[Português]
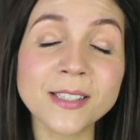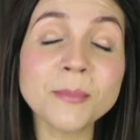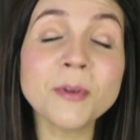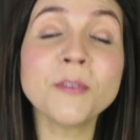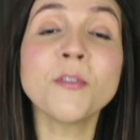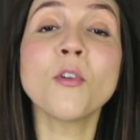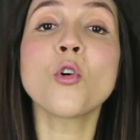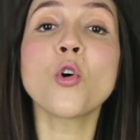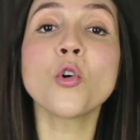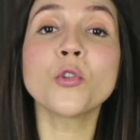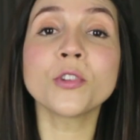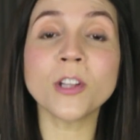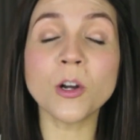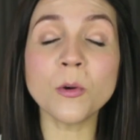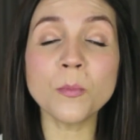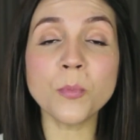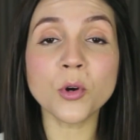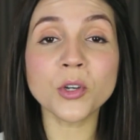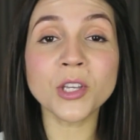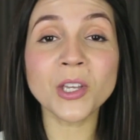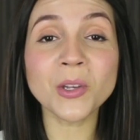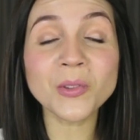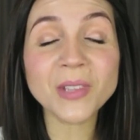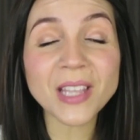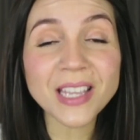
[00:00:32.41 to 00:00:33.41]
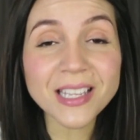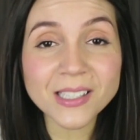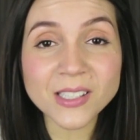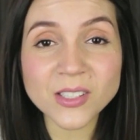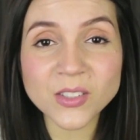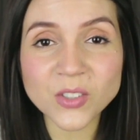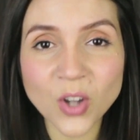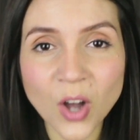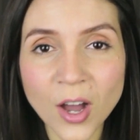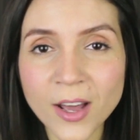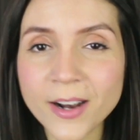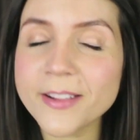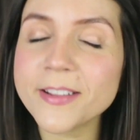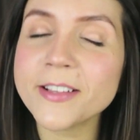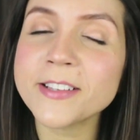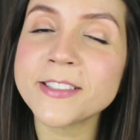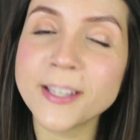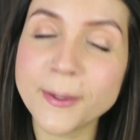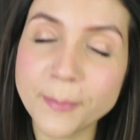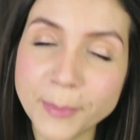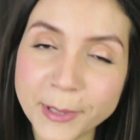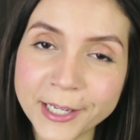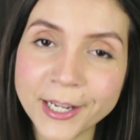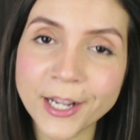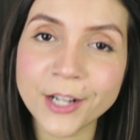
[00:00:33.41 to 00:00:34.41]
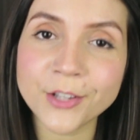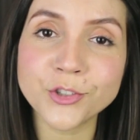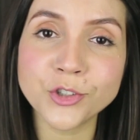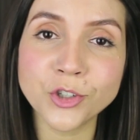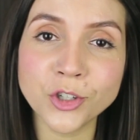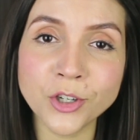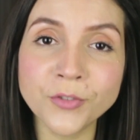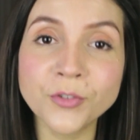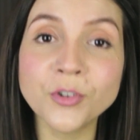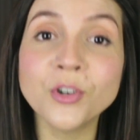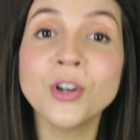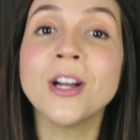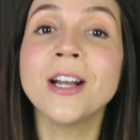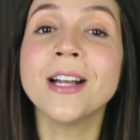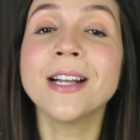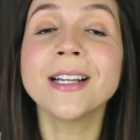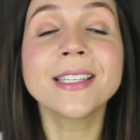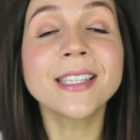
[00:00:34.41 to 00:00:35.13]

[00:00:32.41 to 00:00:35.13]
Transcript: Também vou contar um pouquinho da história desse aplicativo,